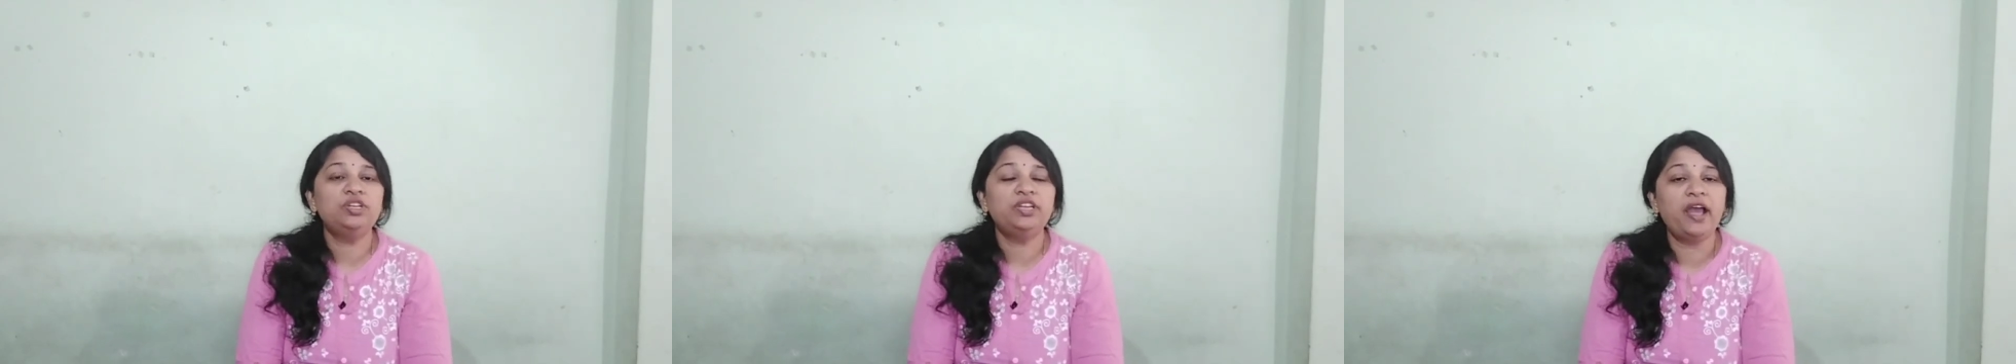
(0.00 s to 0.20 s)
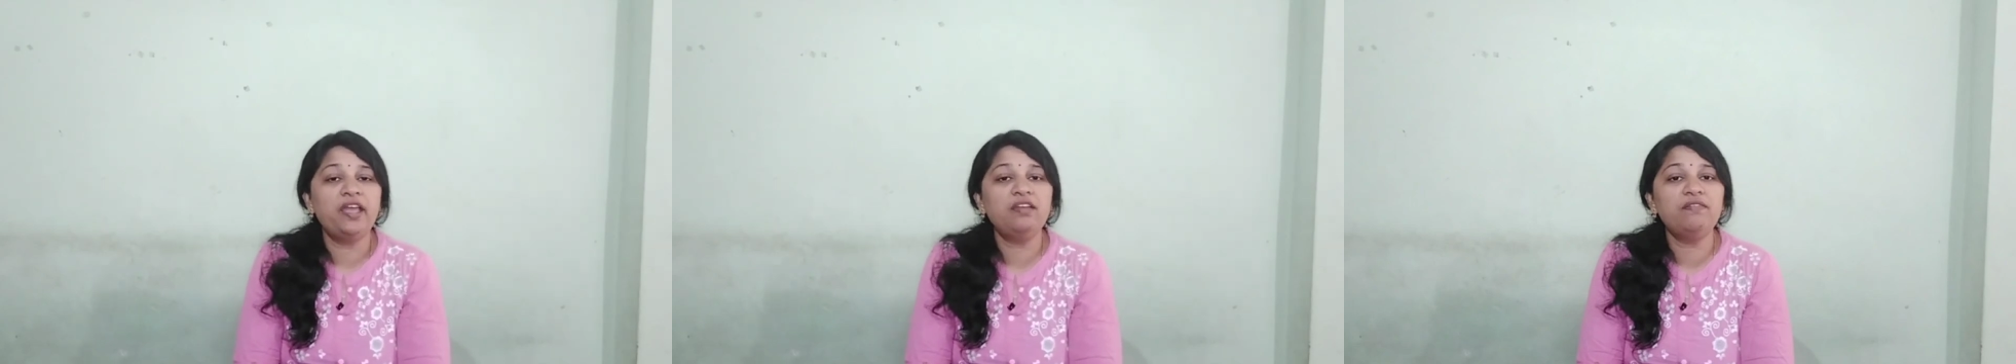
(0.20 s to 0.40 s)

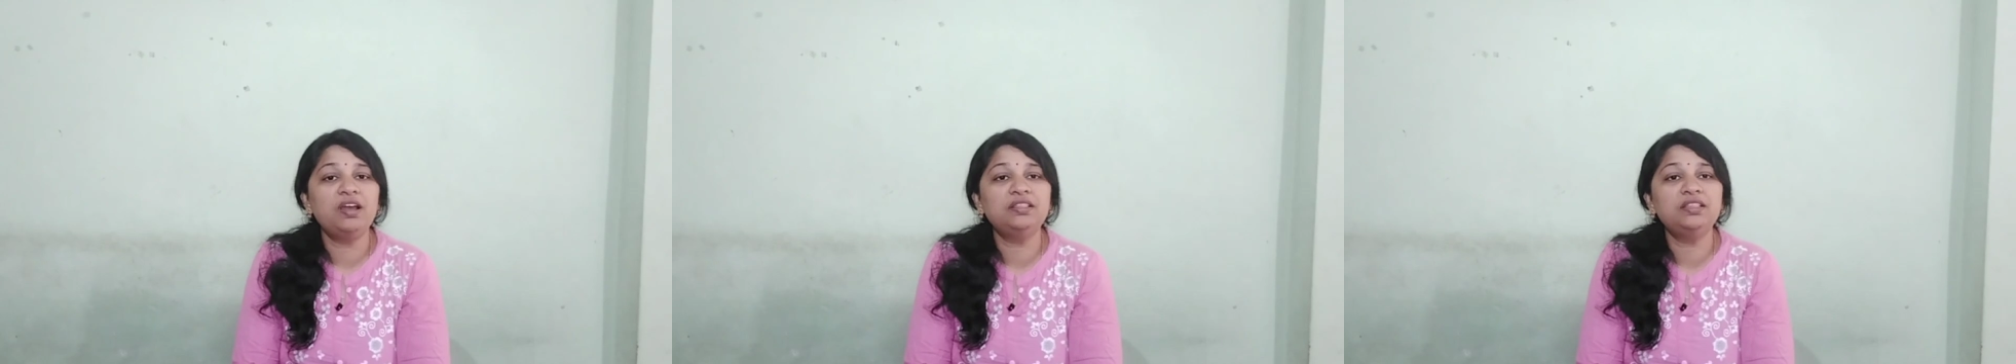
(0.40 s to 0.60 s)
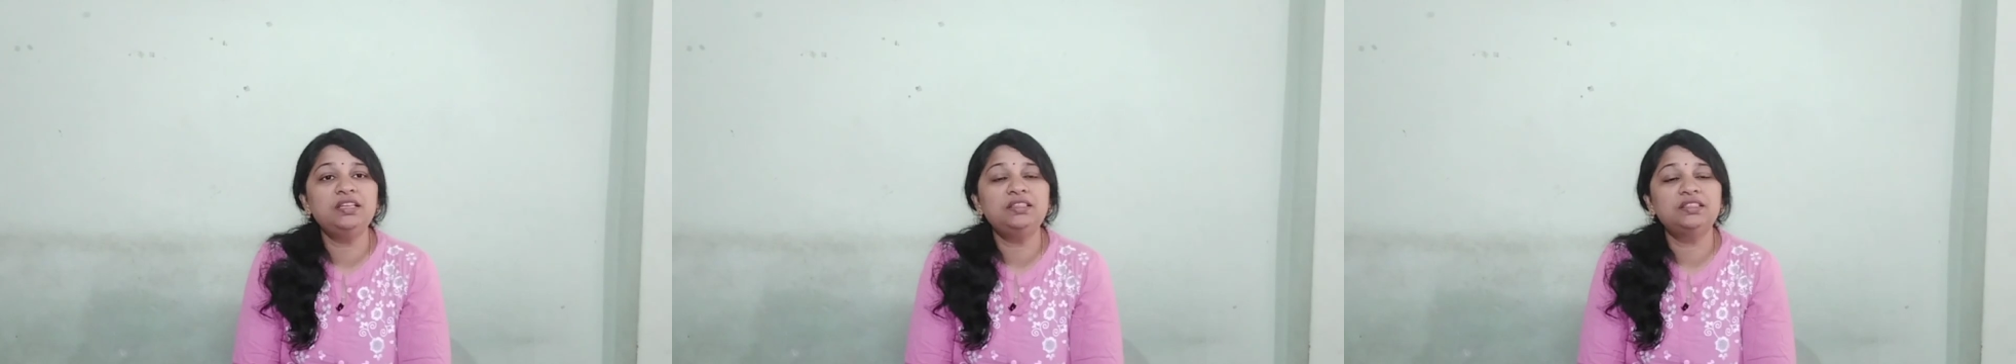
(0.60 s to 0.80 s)

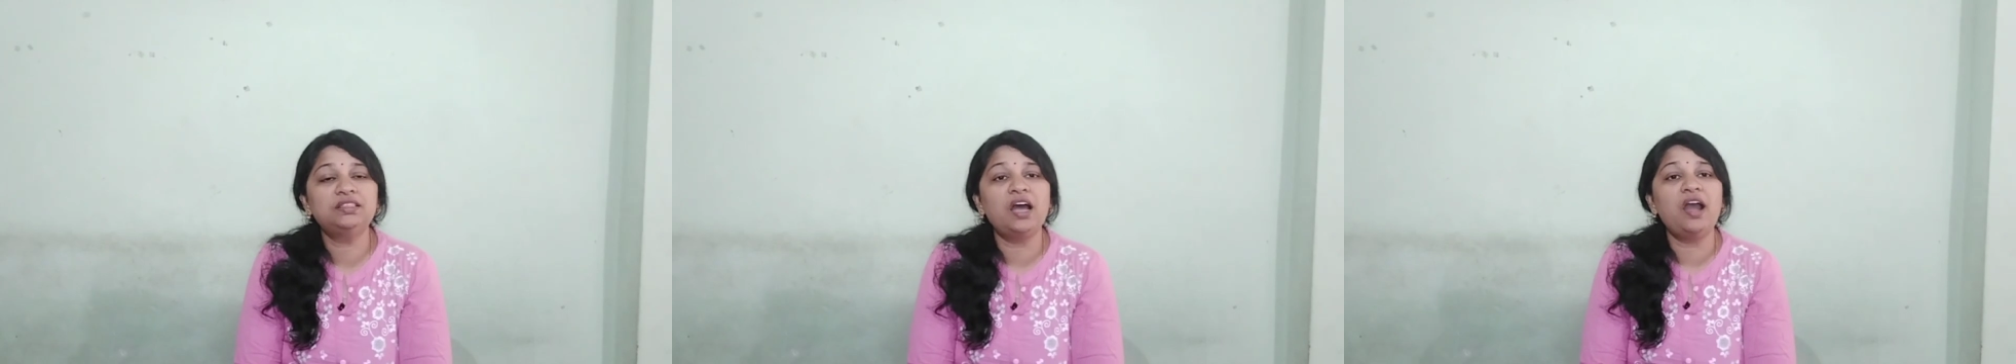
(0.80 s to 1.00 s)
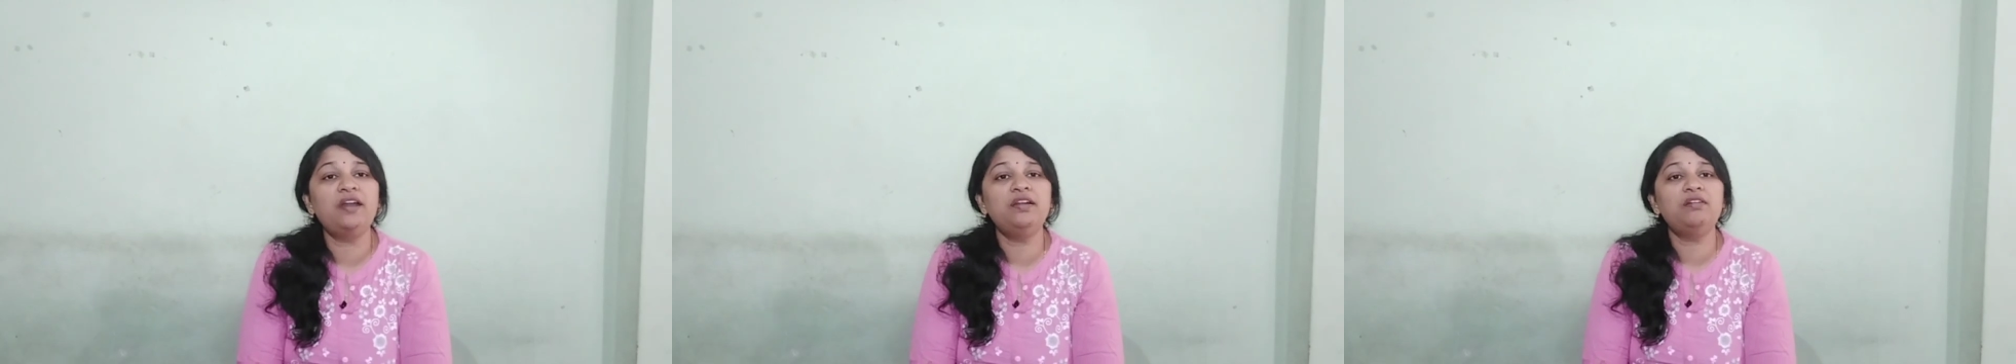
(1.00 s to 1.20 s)
న్యాయవాది
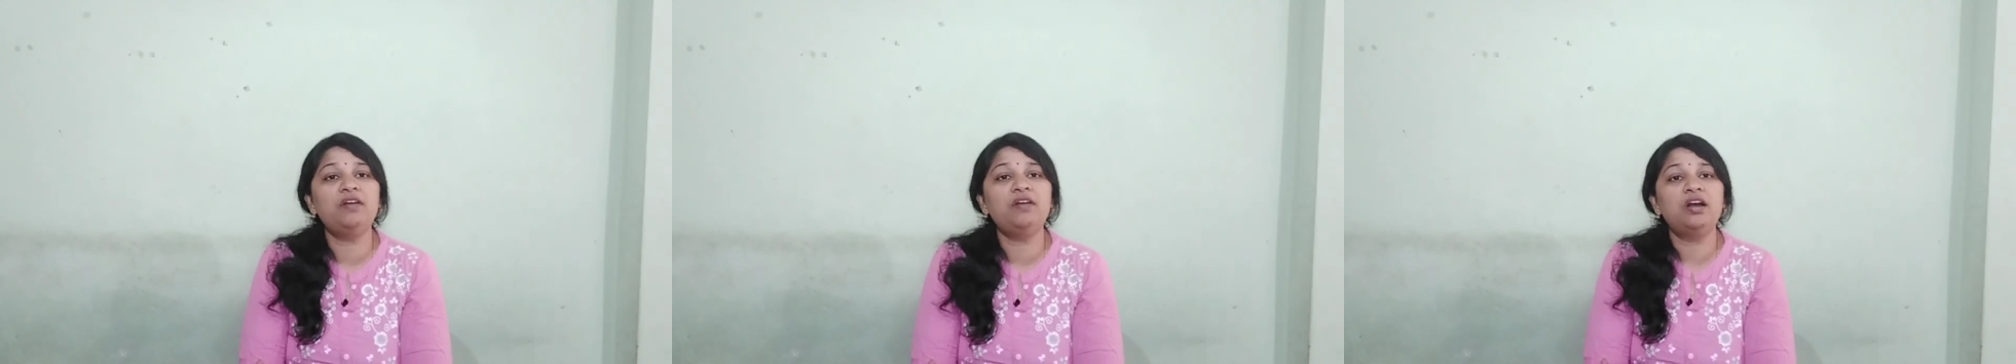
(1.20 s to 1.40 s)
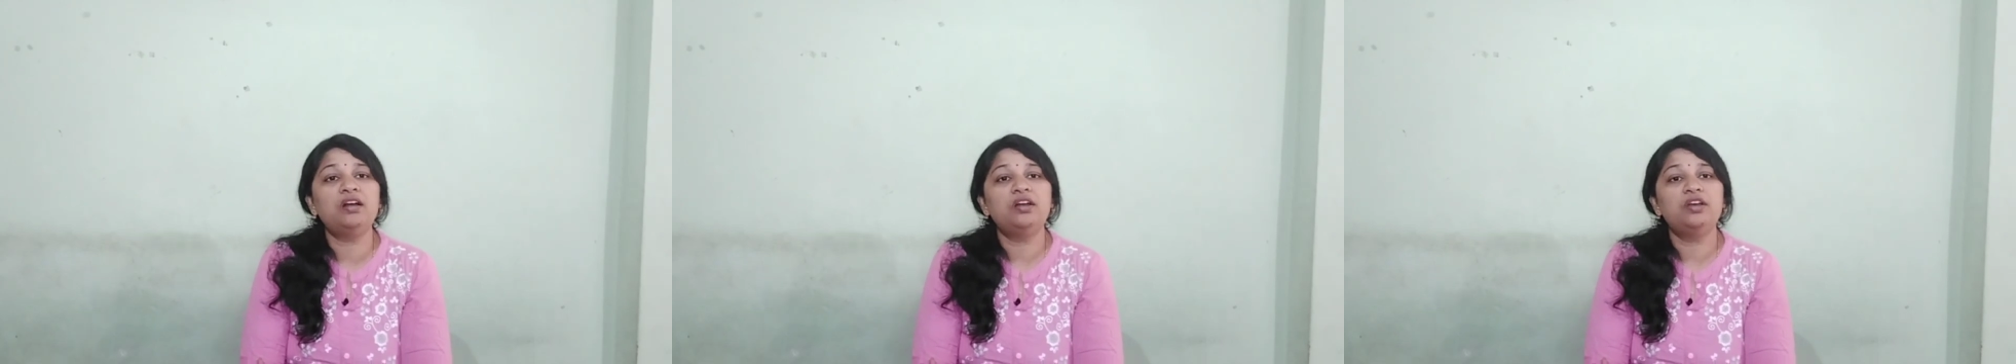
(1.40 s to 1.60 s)
తాండవ